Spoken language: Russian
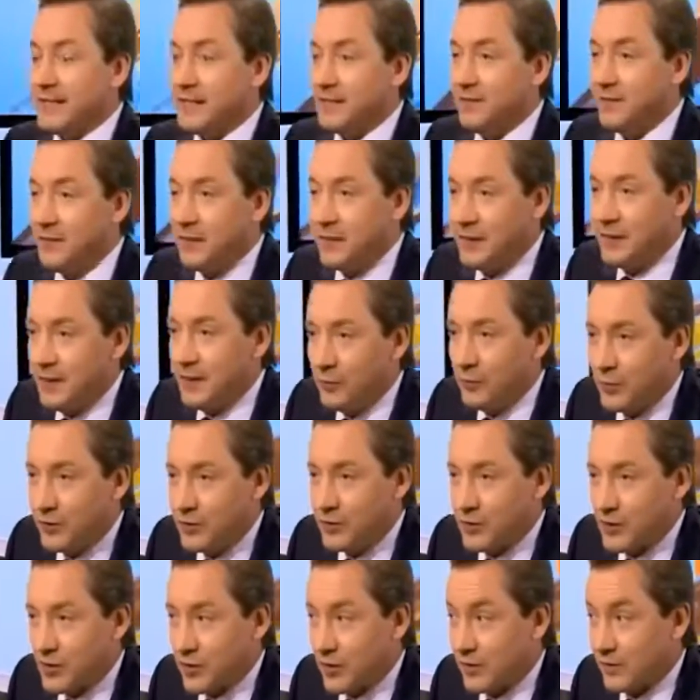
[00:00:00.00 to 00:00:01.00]
Сетевики
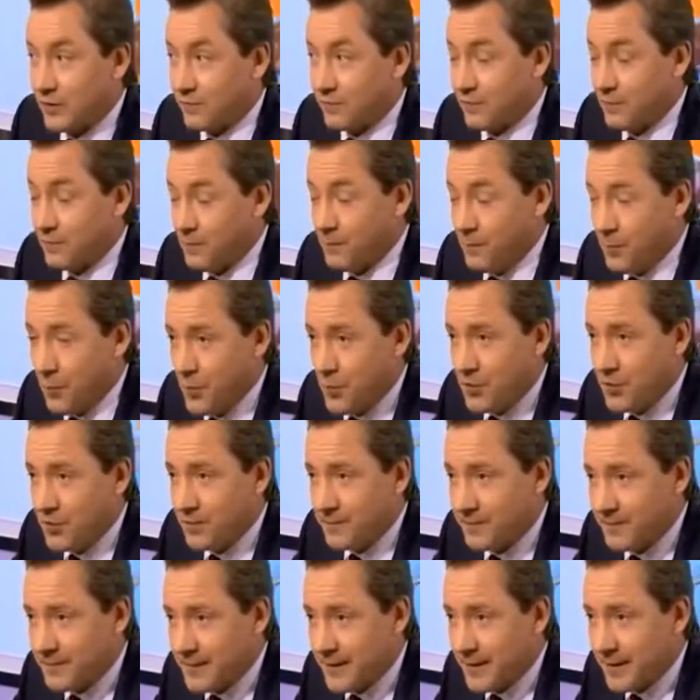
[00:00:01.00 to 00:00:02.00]
путешествуют
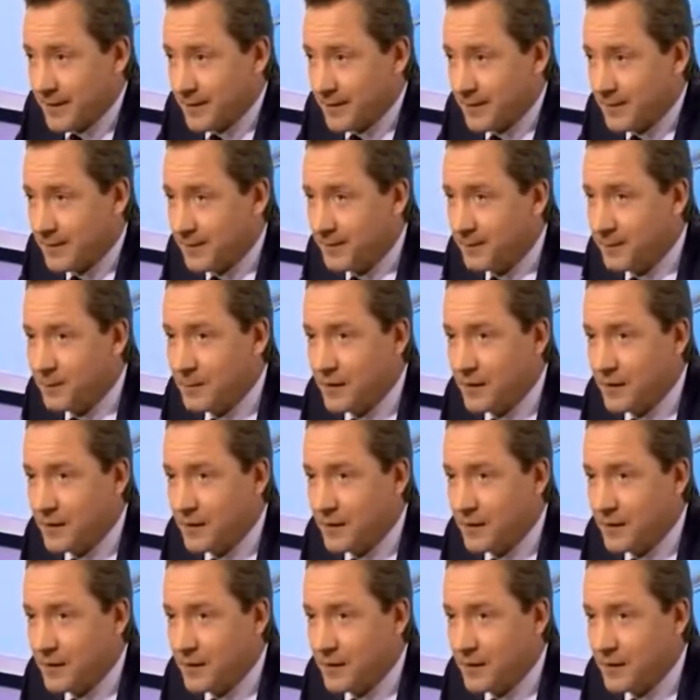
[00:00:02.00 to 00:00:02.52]
больше всех.